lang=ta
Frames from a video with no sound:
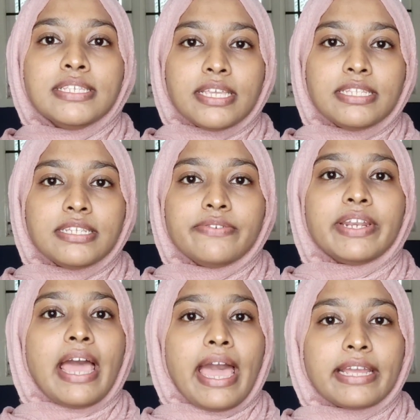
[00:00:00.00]
சென்சிட்டிவ்
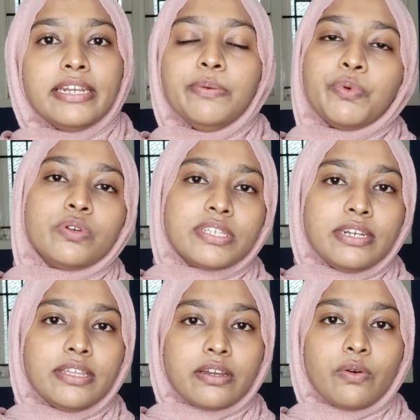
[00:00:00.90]
அண்ட் ஆக்னி ப்ரோன்
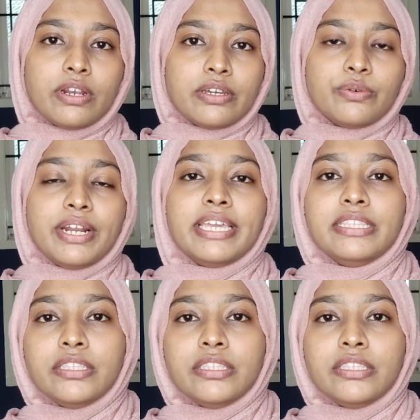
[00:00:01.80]
ஸ்கின் இருக்கவங்களுக்கு கூட